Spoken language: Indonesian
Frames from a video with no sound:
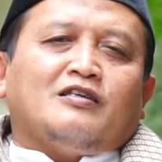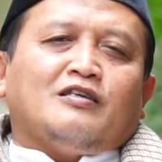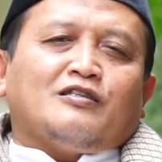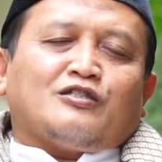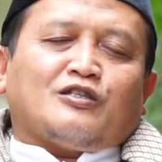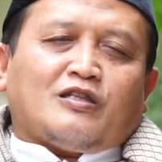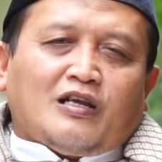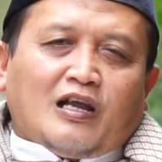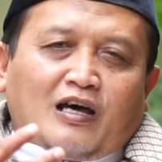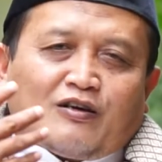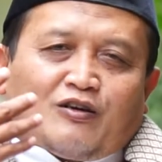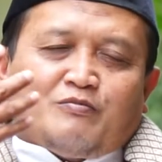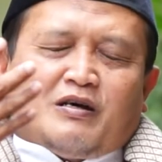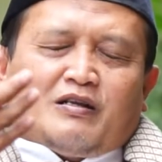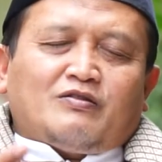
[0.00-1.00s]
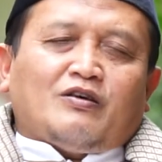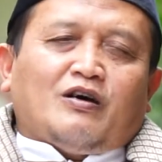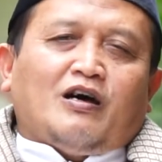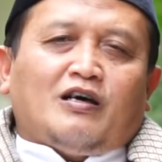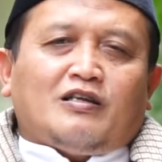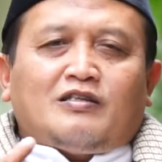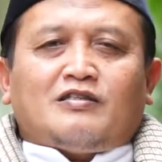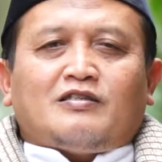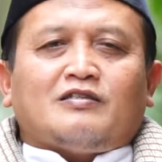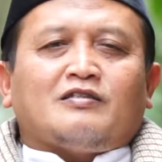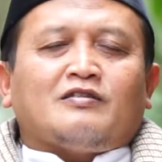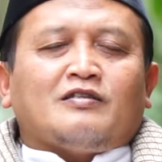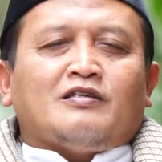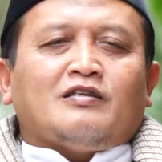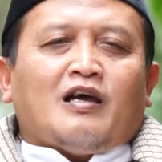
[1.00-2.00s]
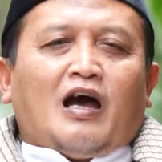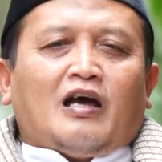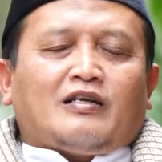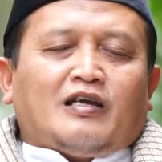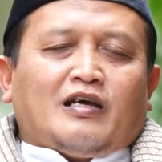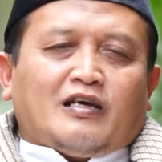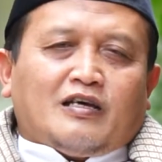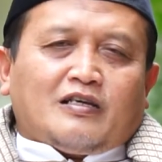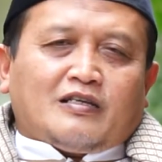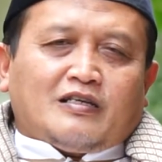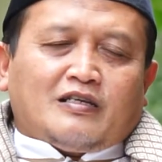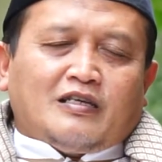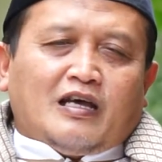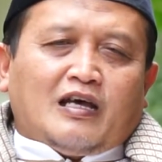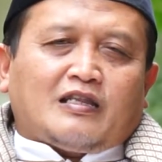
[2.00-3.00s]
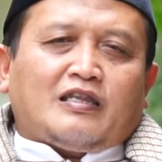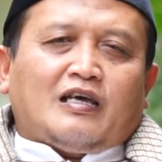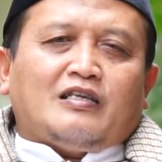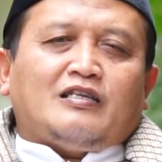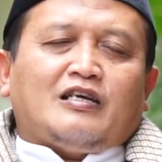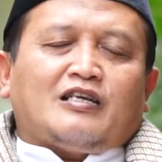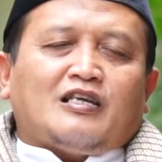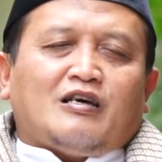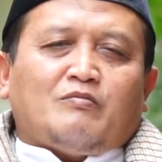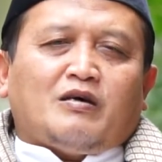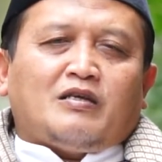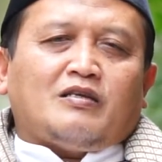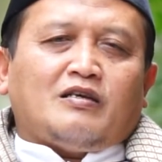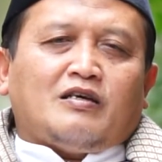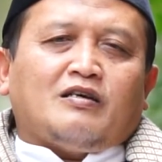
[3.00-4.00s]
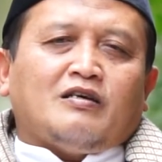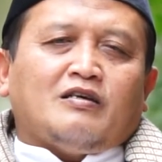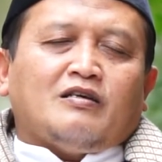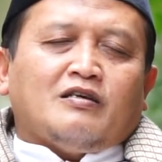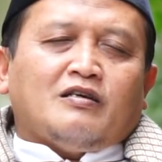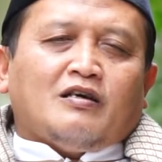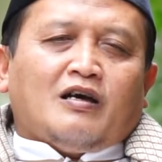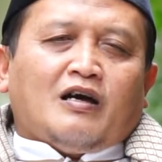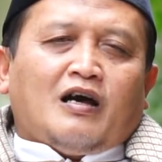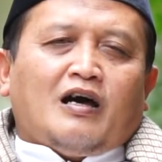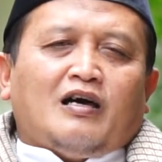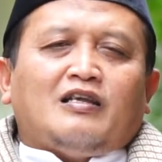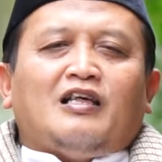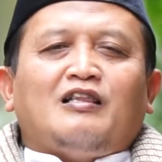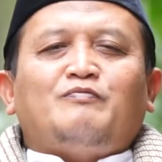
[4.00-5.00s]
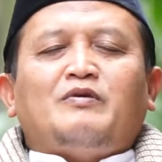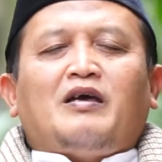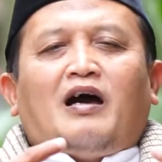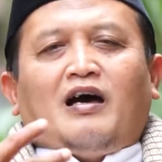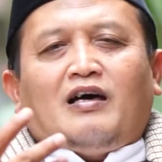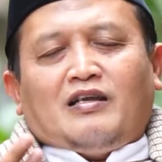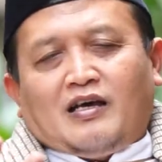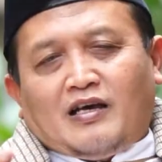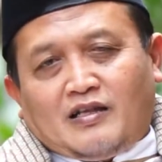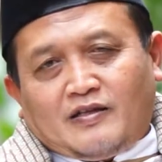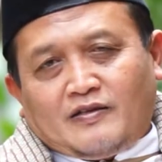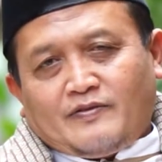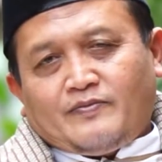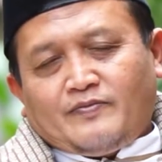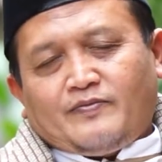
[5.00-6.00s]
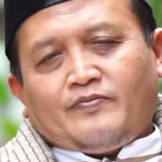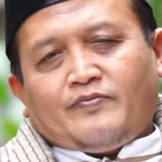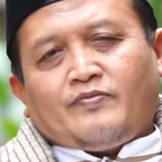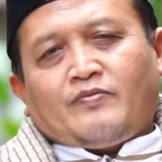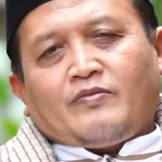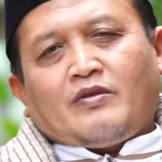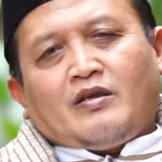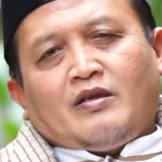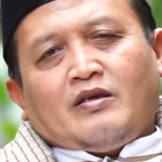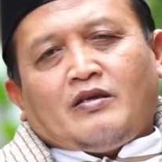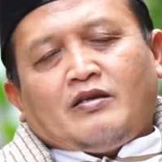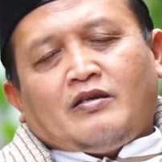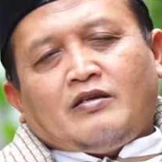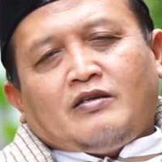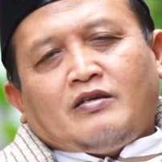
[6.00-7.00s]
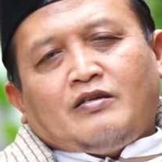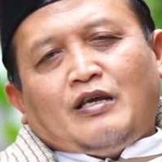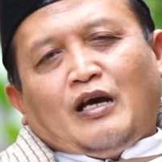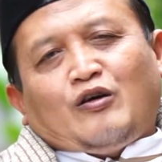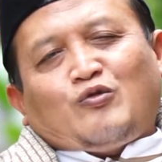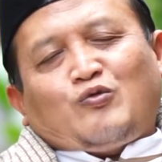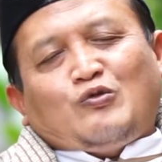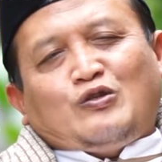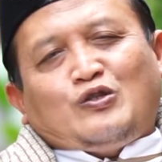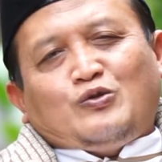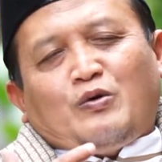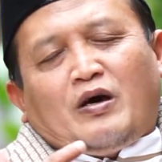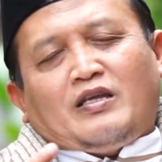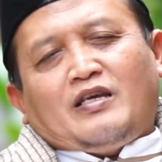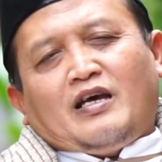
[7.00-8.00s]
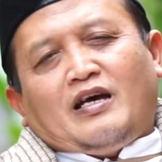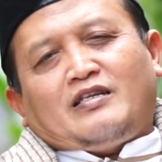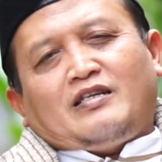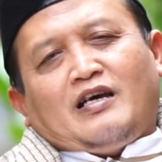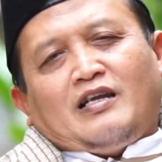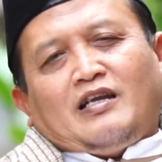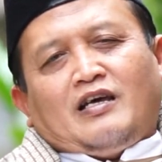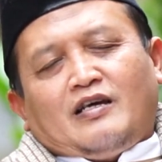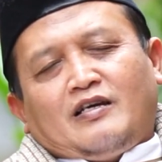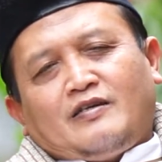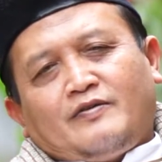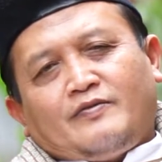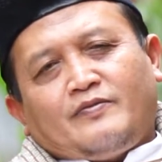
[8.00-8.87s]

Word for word: Setelah Ramadan, ada kegiatan yang namanya halal bihalal yang tujuannya adalah